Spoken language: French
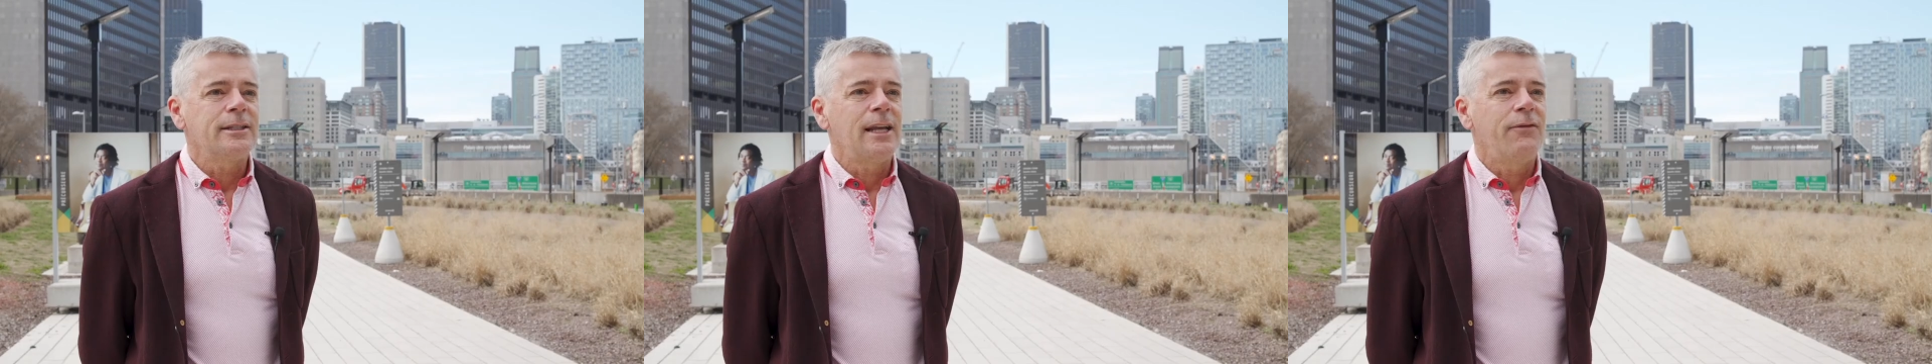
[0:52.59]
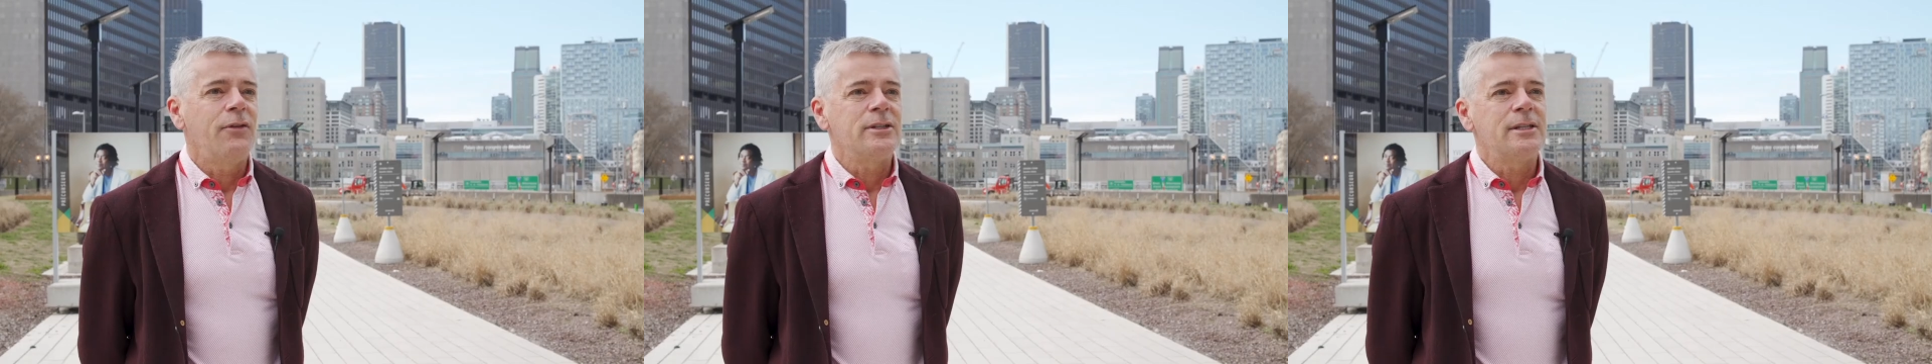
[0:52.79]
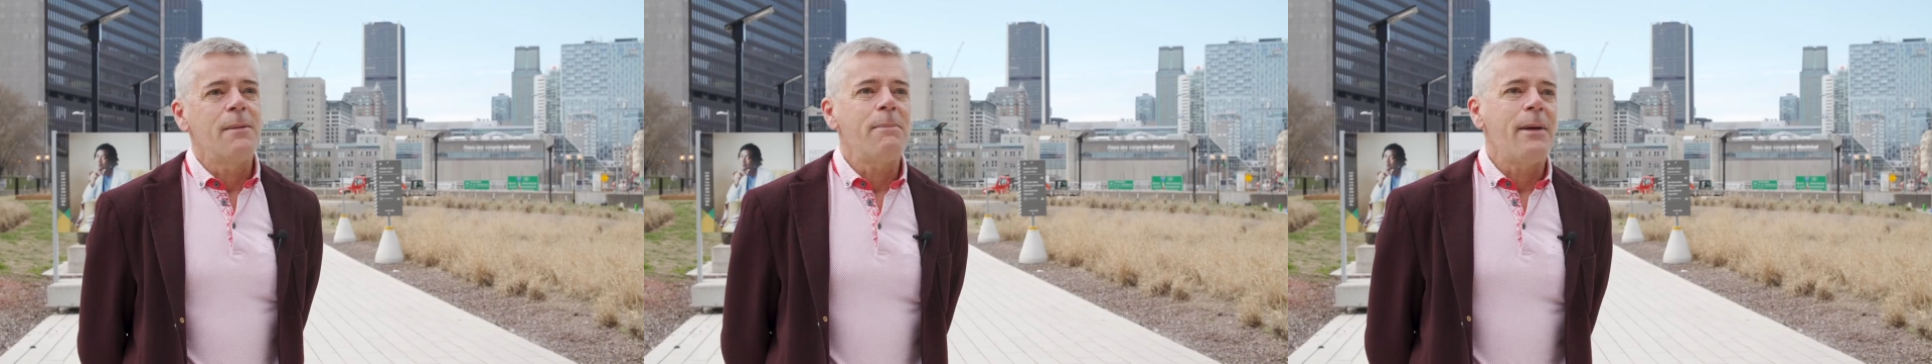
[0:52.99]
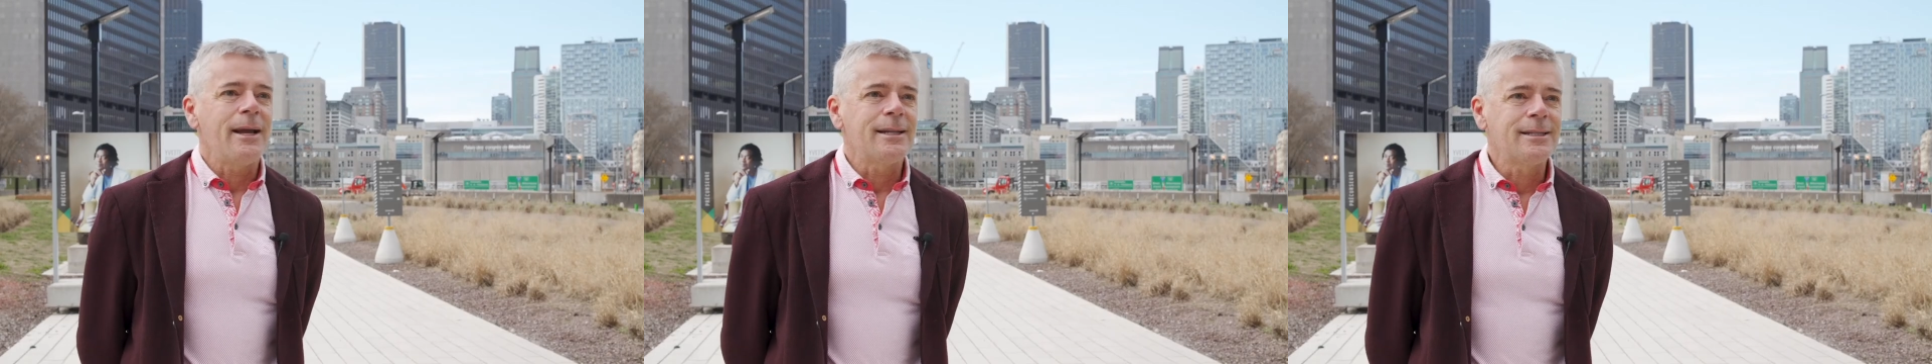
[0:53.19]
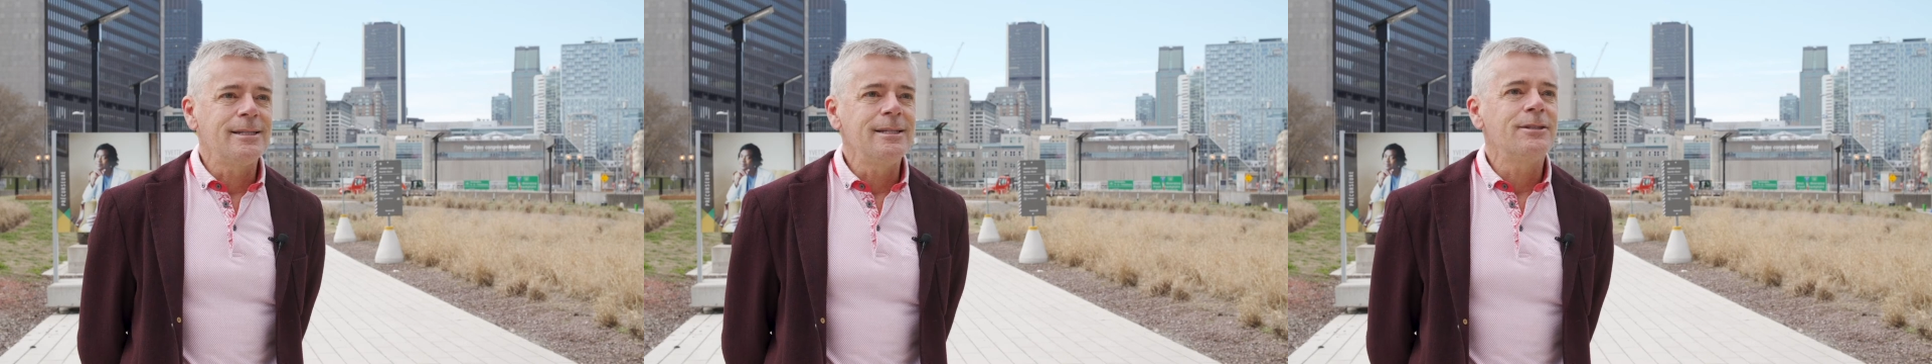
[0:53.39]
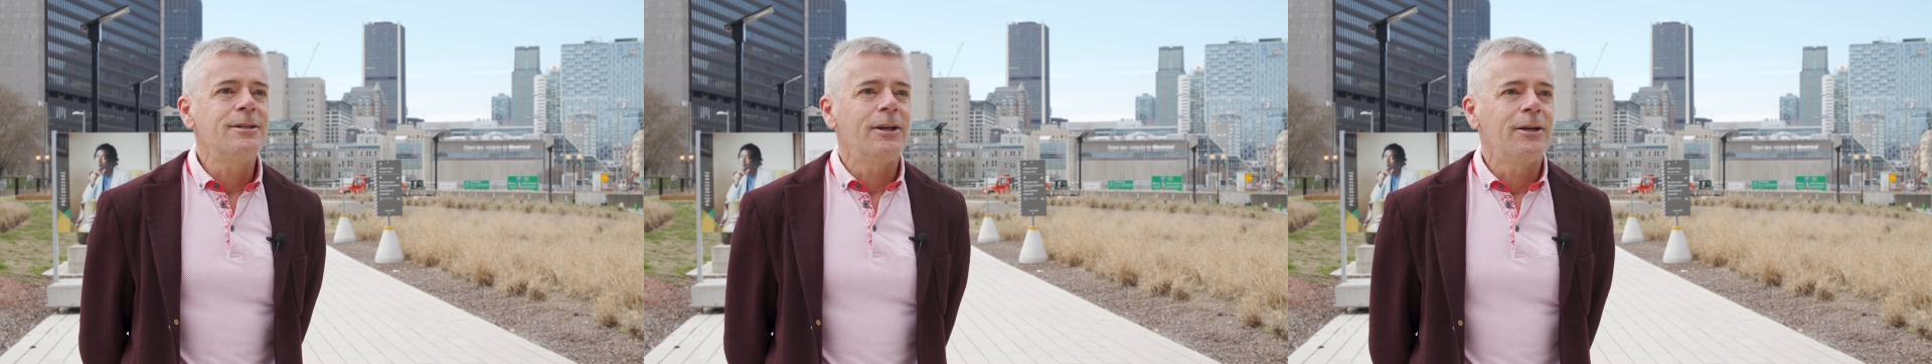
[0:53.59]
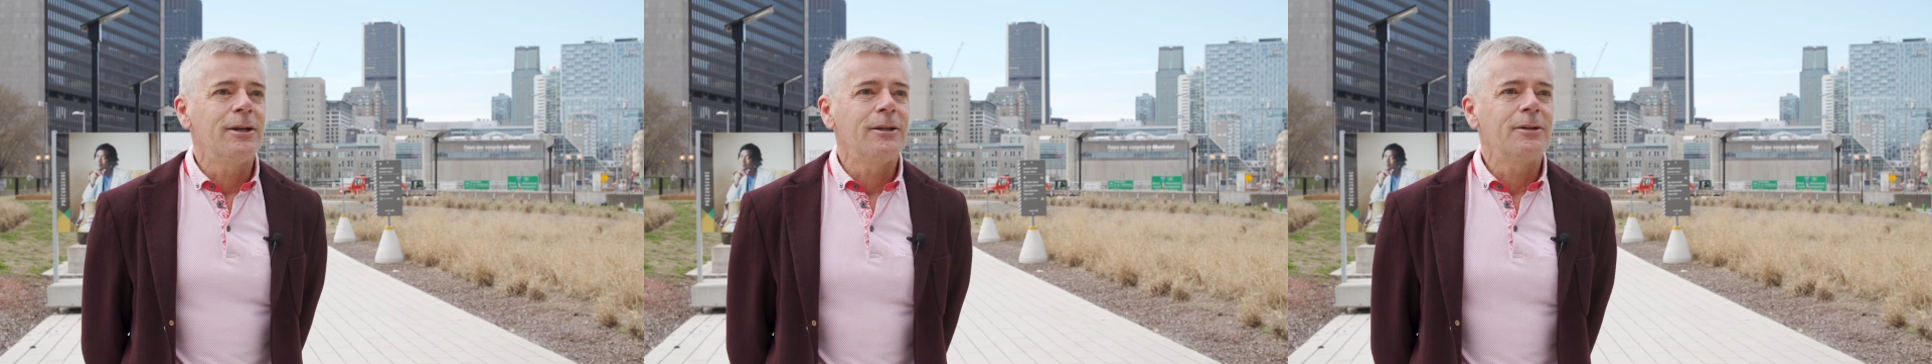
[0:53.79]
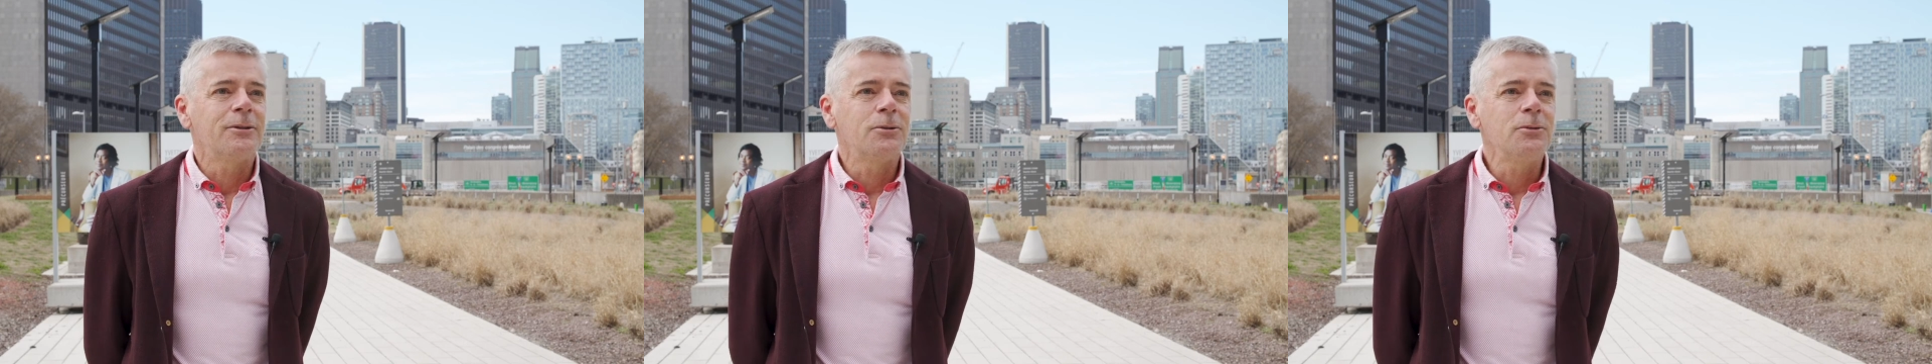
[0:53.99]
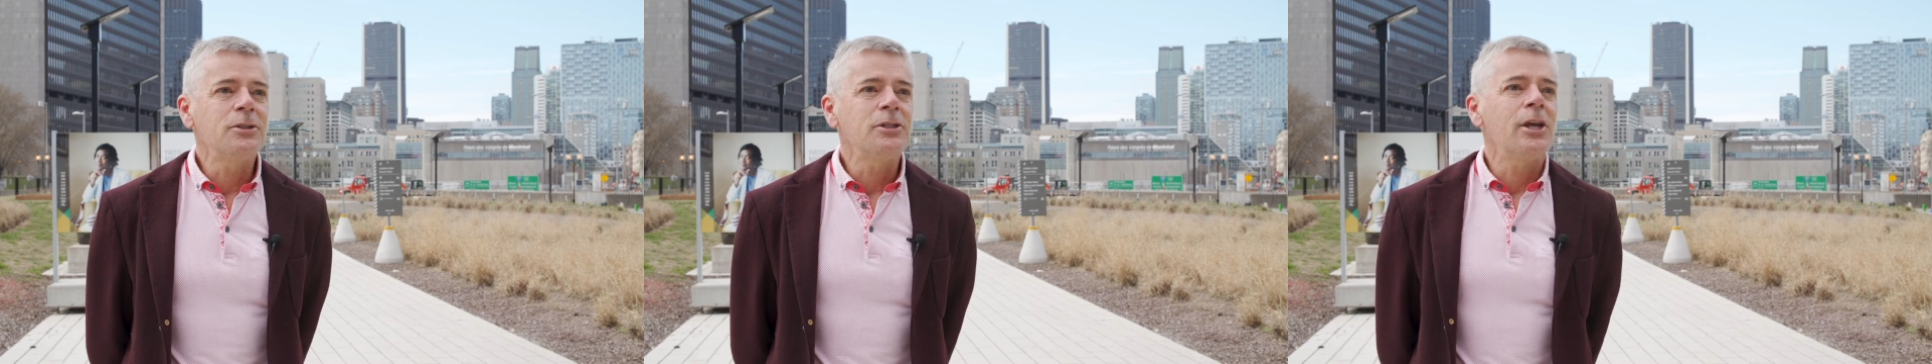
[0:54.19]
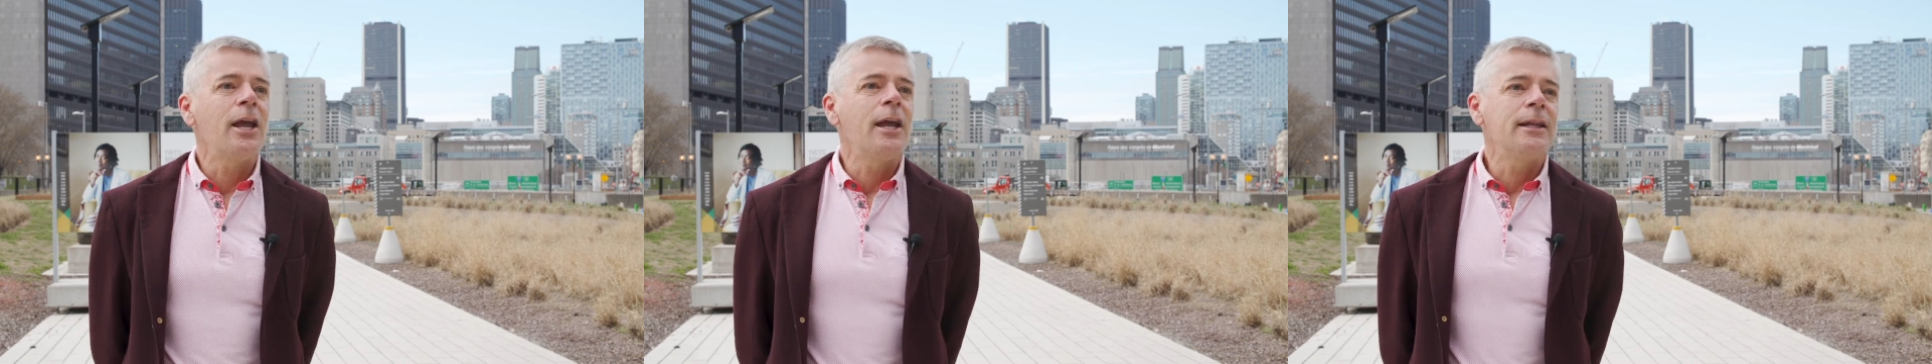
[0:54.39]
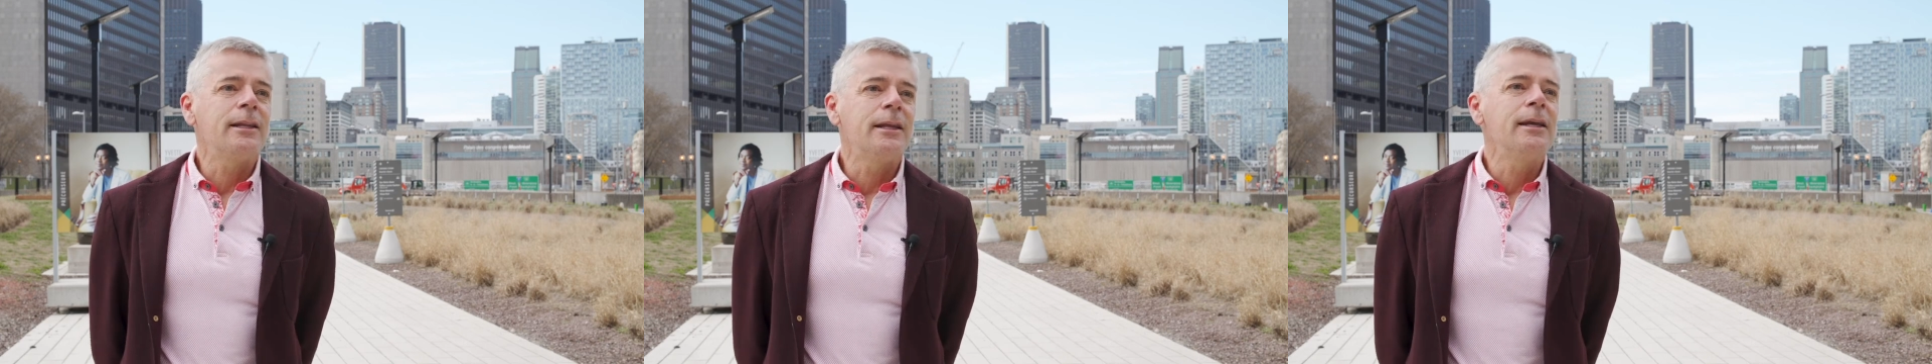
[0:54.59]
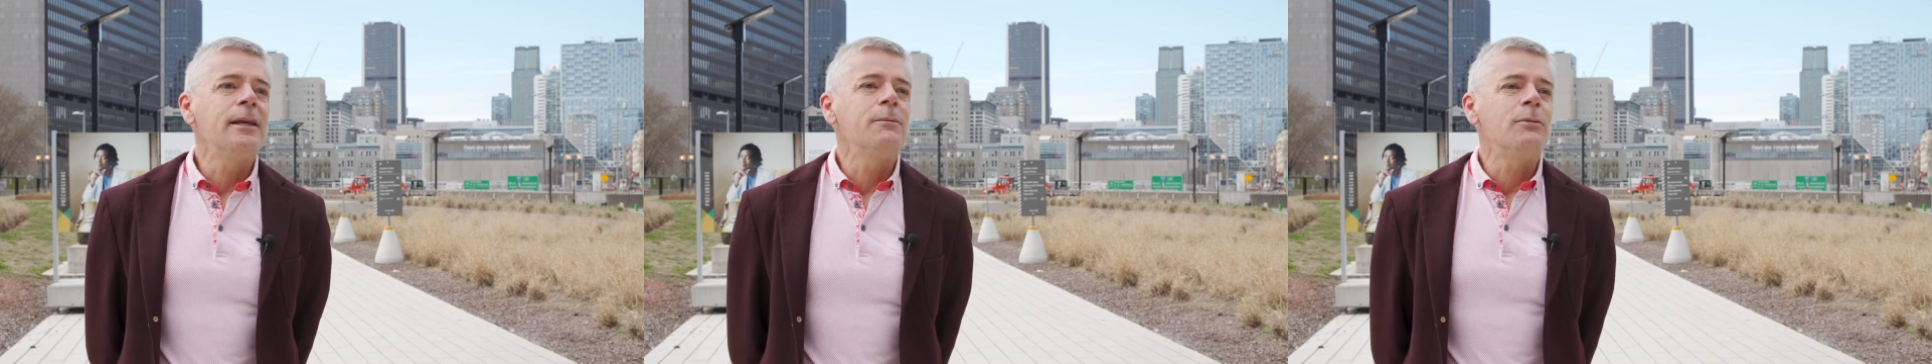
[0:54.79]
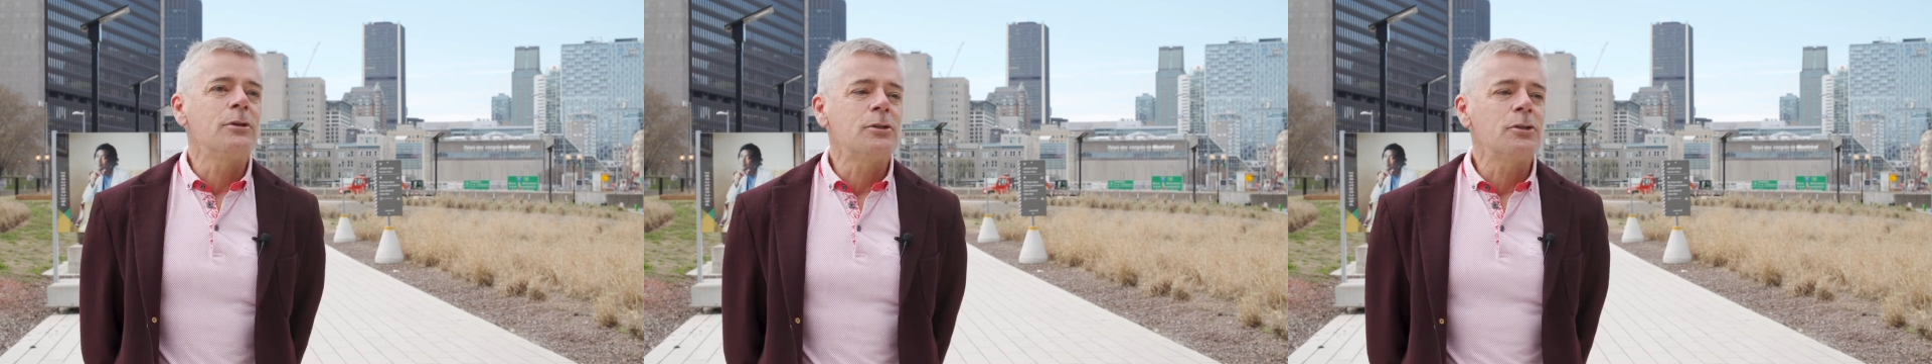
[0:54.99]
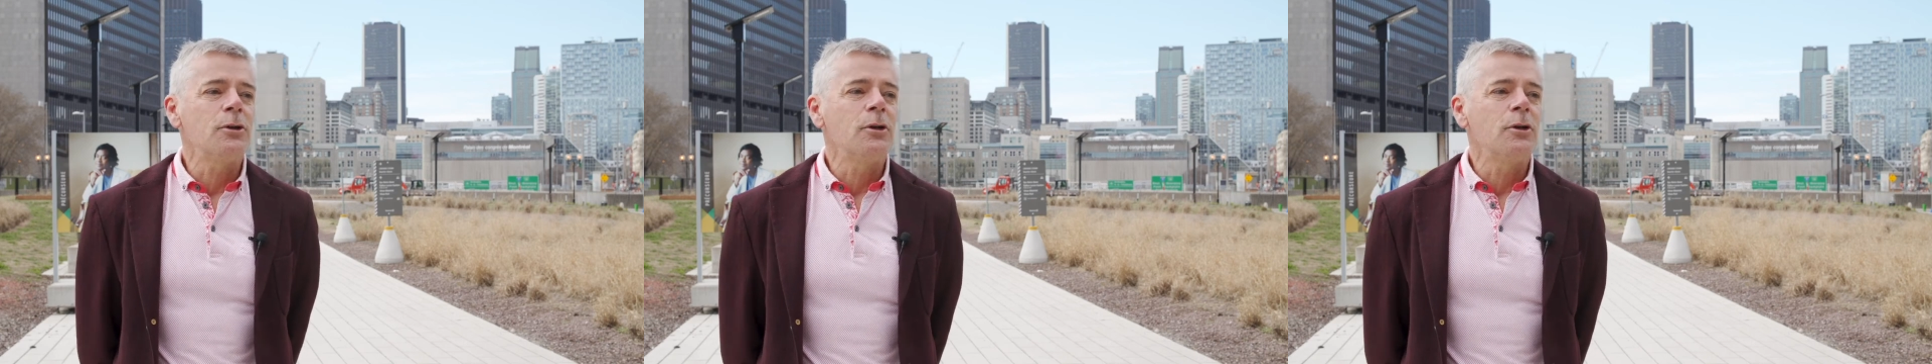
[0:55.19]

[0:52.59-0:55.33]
ça faisait partie de tout ce qui a aidé M.